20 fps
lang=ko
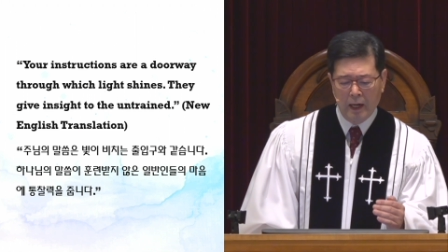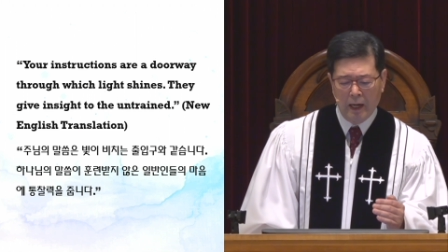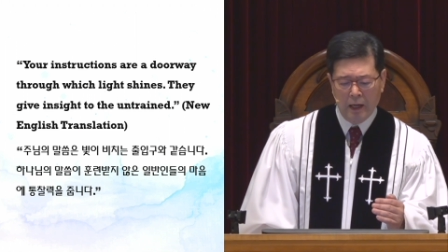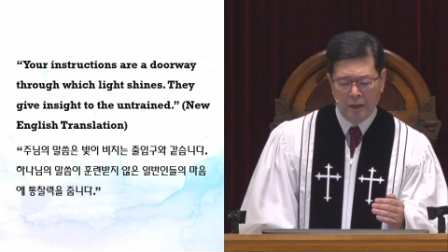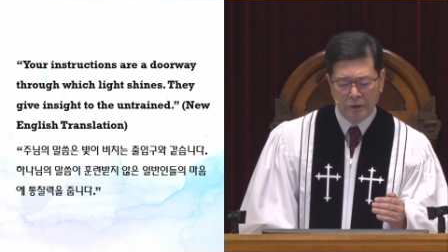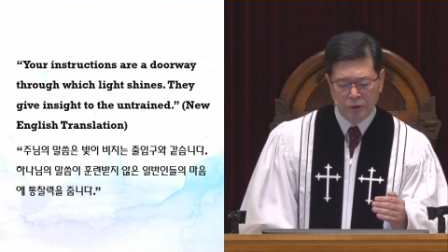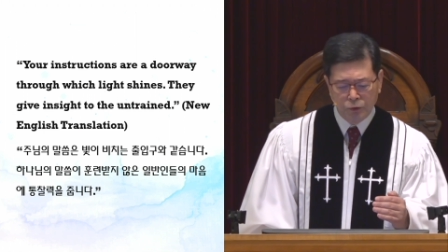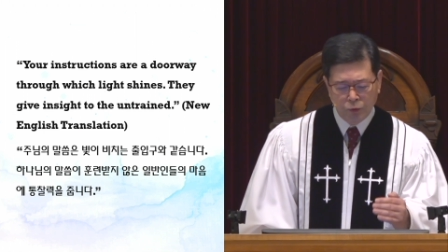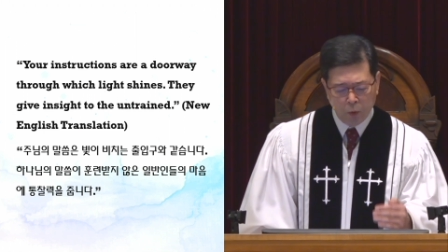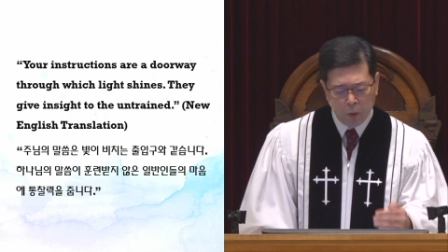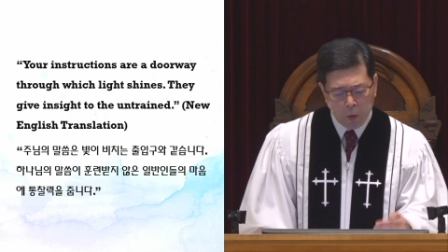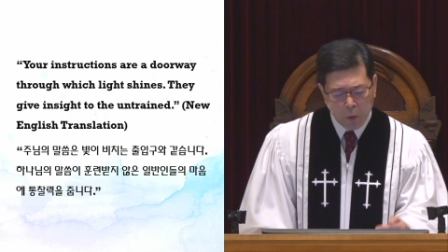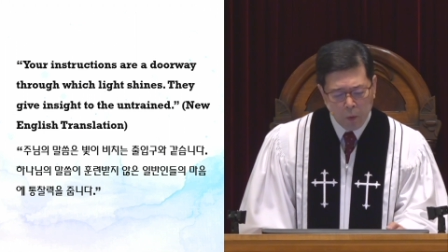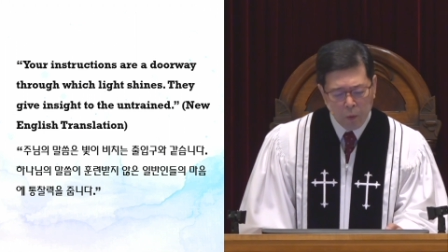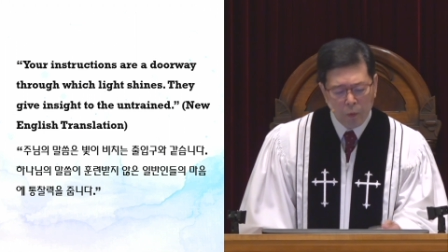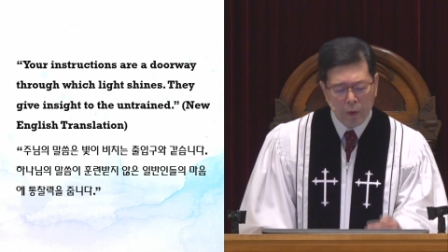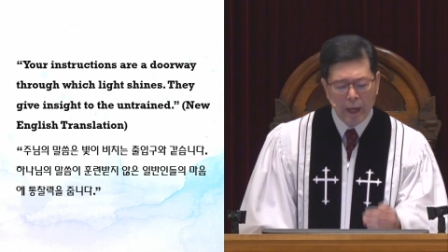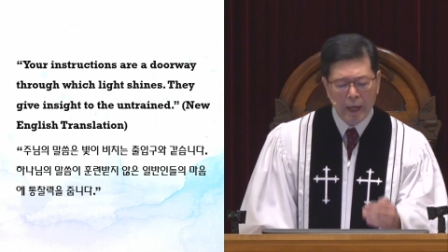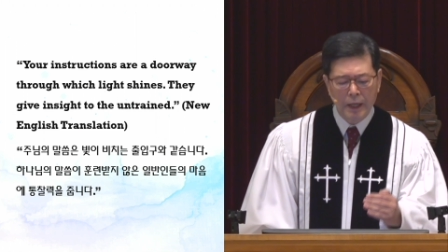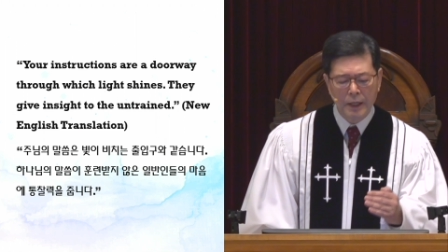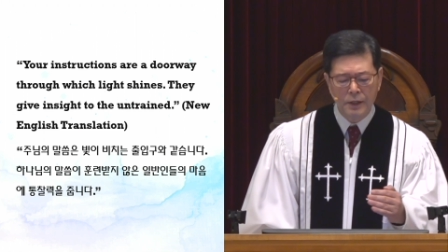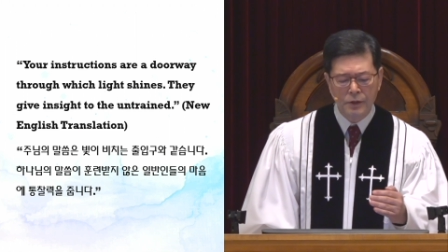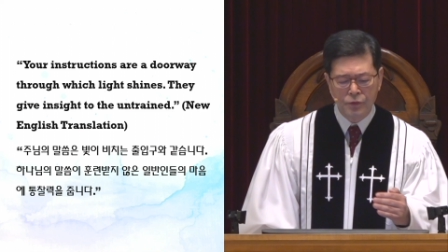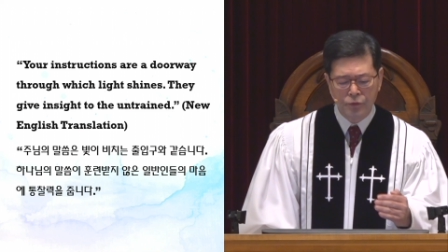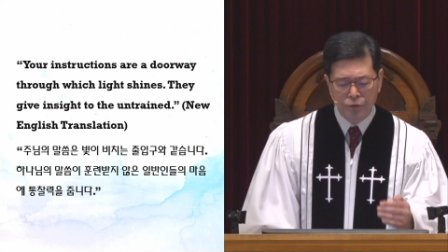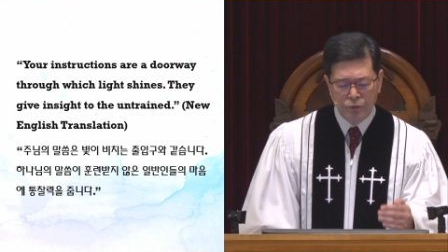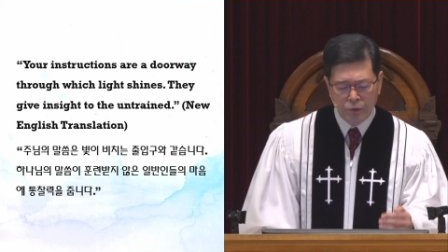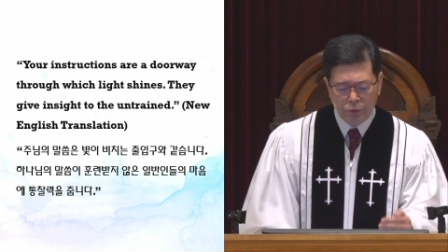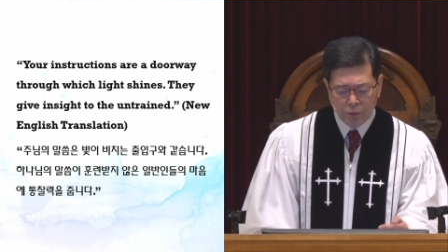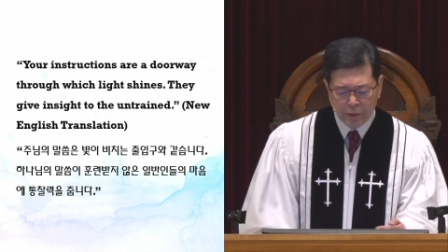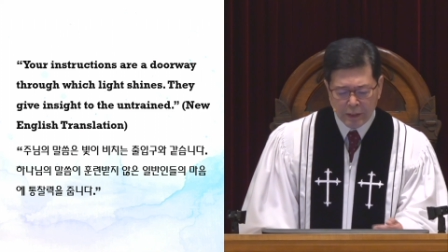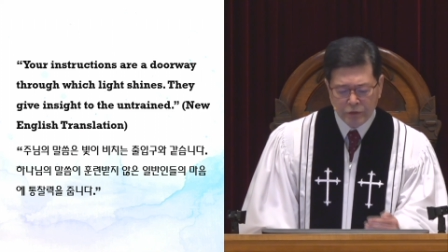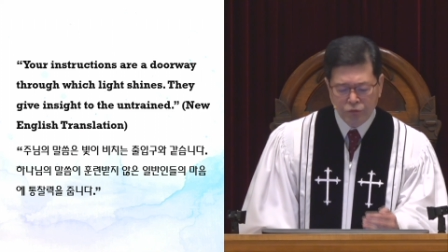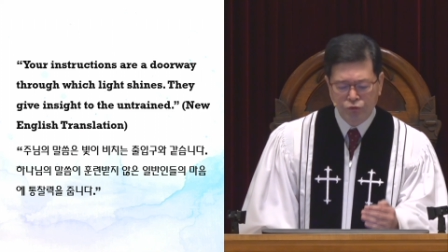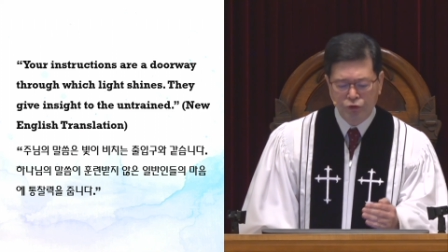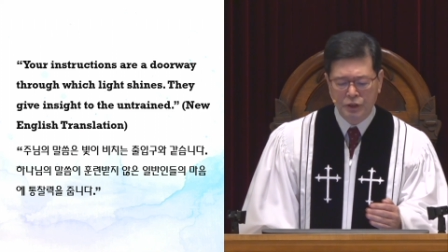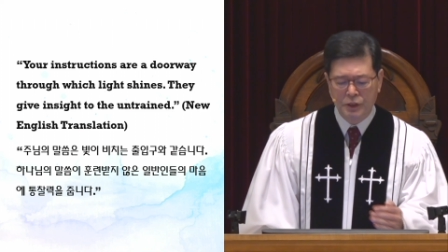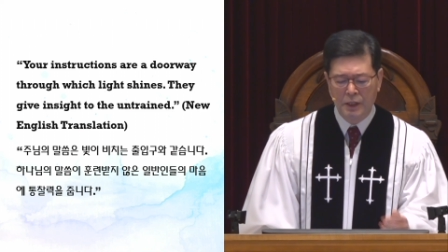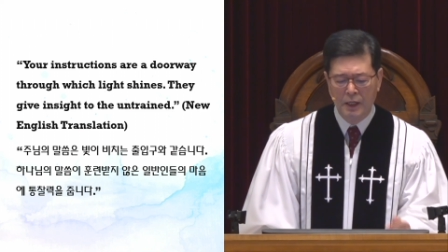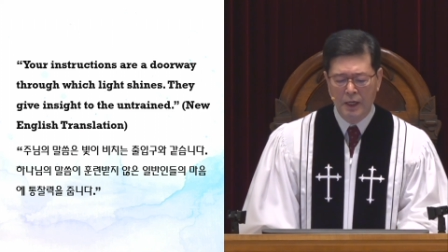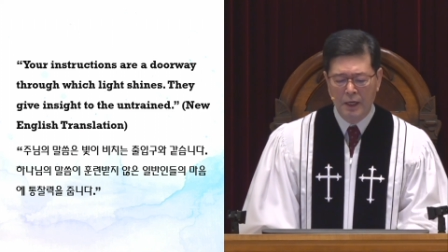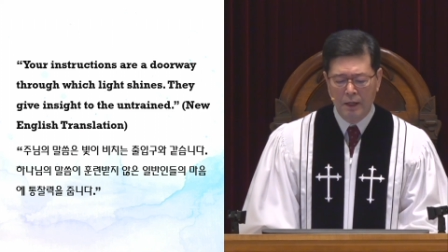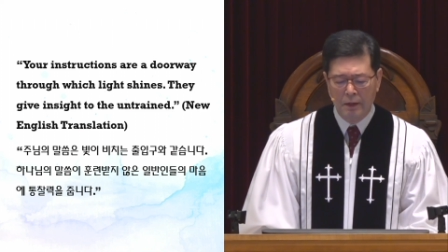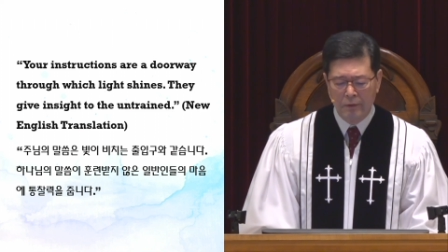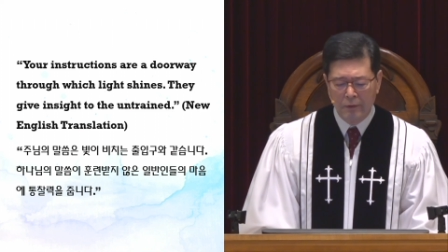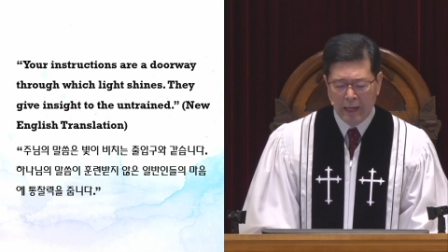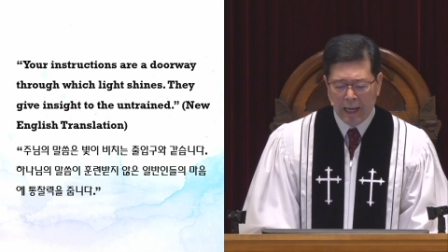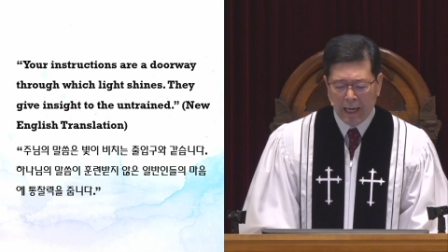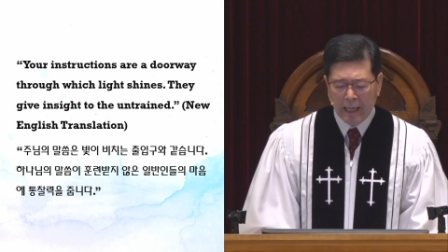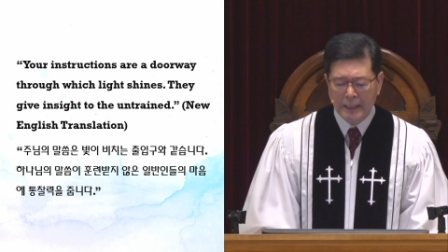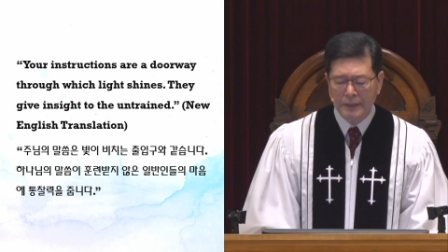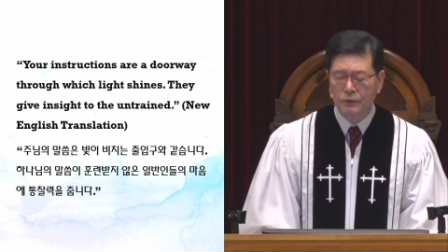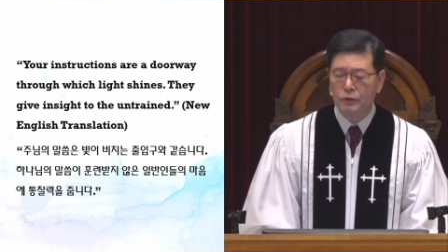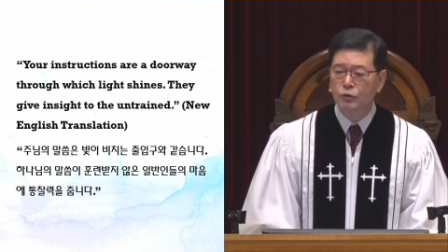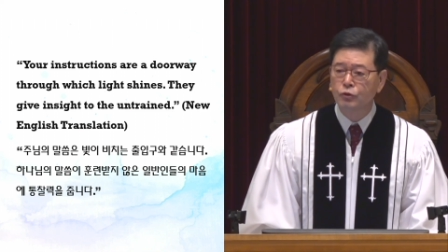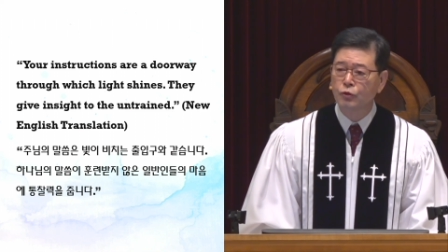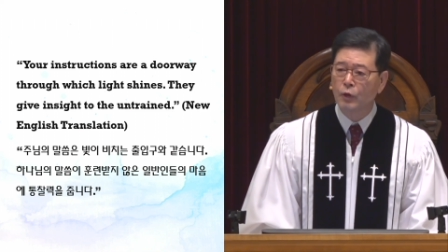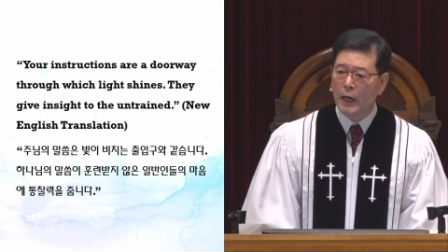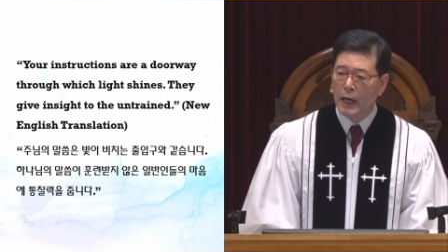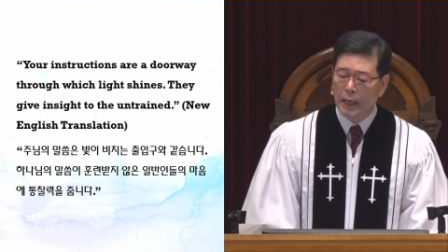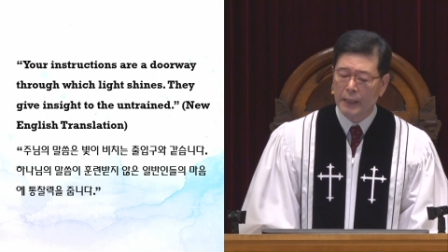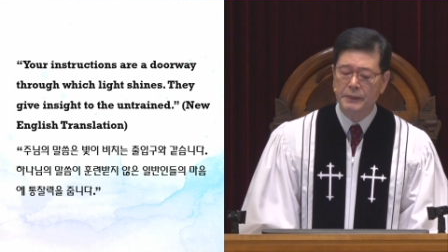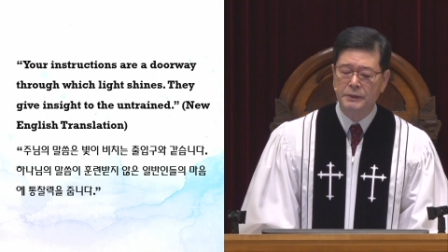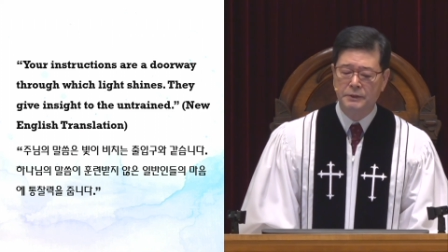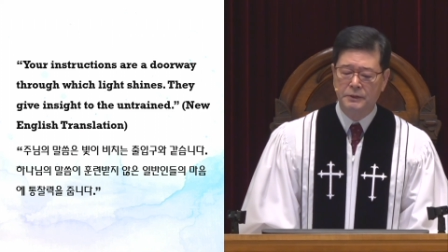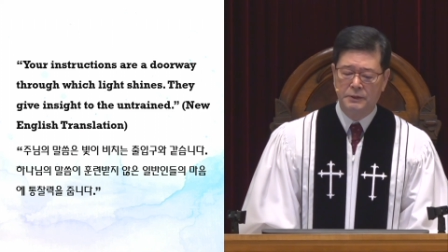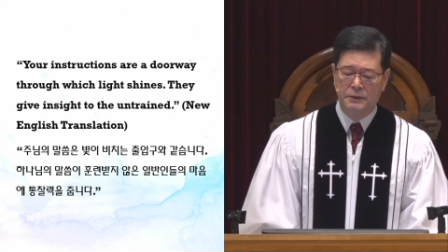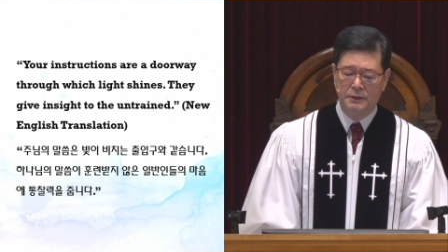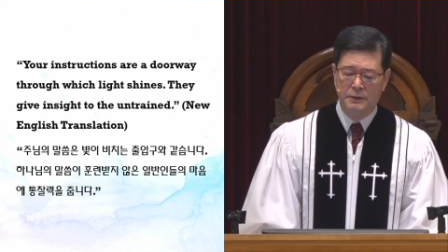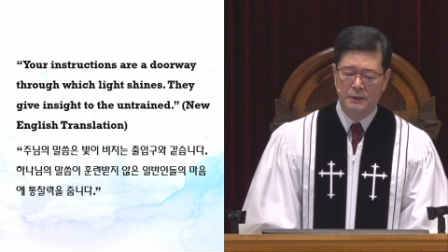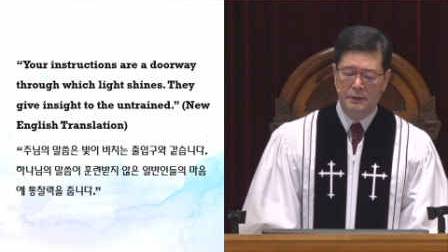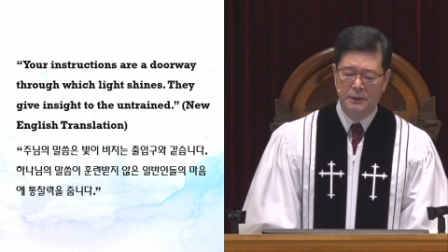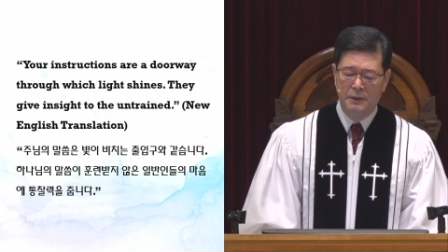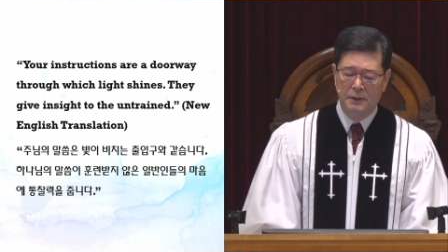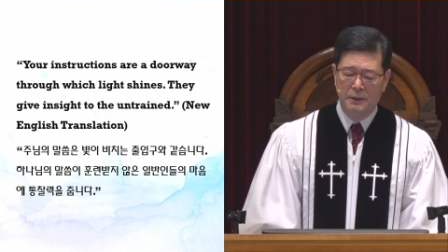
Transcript: are a doorway through which light shines.